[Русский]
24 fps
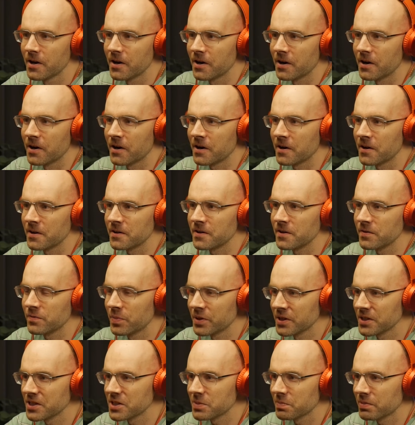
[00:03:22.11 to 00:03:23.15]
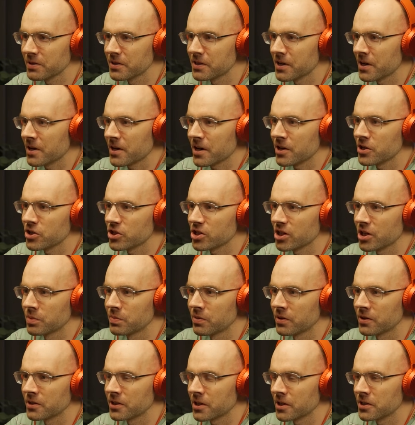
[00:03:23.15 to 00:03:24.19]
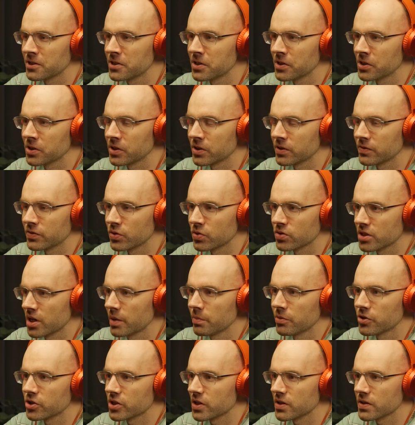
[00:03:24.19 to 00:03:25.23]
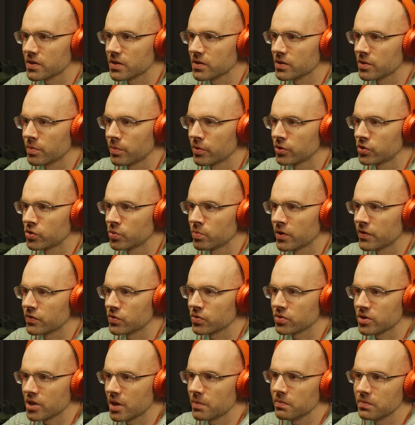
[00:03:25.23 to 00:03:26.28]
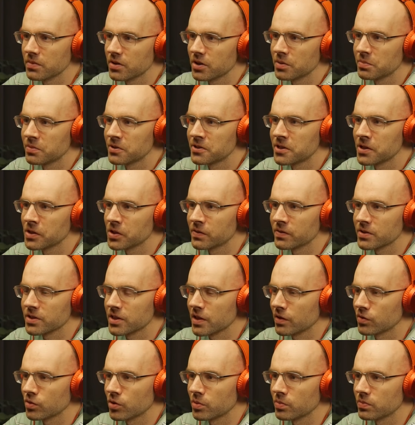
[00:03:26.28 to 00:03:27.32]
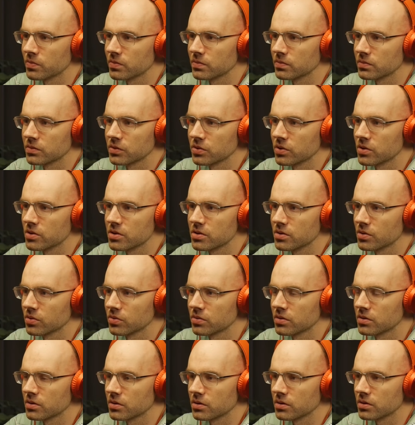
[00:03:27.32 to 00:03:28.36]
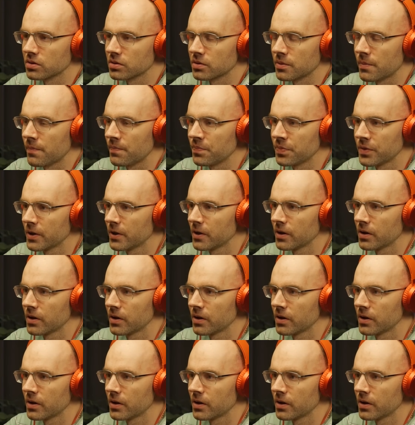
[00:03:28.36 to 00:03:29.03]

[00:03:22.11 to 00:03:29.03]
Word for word: А, в принципе, да, раньше как бы я делал все сам, и сейчас по YouTube я все сам как бы делаю в основном. То есть тут эм,